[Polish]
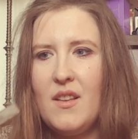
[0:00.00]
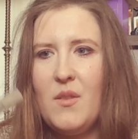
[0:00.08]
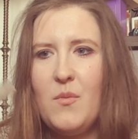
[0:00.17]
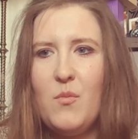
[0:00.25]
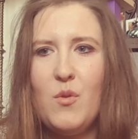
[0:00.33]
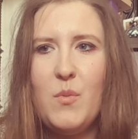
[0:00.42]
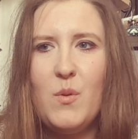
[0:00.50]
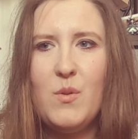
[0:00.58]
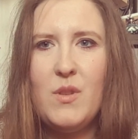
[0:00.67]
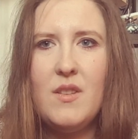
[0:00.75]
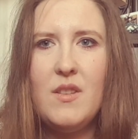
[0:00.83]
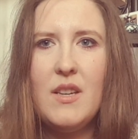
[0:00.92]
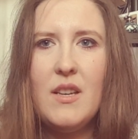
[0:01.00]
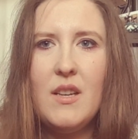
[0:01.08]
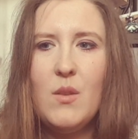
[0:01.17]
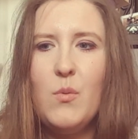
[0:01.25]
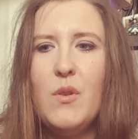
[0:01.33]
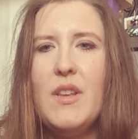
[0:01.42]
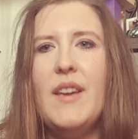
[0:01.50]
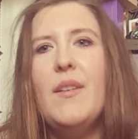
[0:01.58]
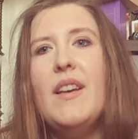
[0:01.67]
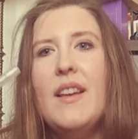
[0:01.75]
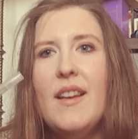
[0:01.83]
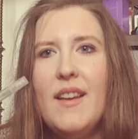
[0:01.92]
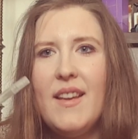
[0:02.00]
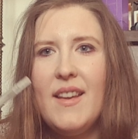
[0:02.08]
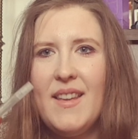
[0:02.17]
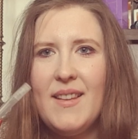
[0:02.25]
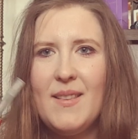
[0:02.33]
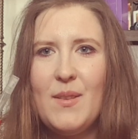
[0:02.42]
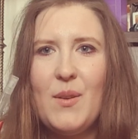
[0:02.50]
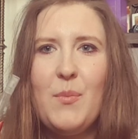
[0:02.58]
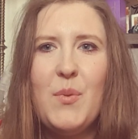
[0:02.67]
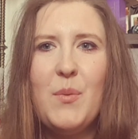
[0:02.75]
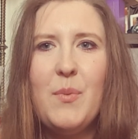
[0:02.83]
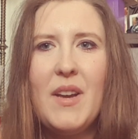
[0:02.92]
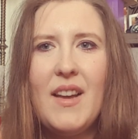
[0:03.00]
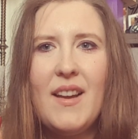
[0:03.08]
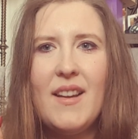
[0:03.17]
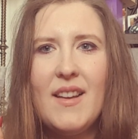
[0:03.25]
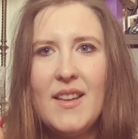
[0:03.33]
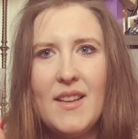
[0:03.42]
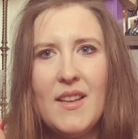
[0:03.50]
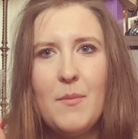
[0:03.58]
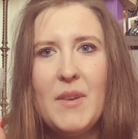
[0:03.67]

mógł brudzić dłonie. Jest to próbka e,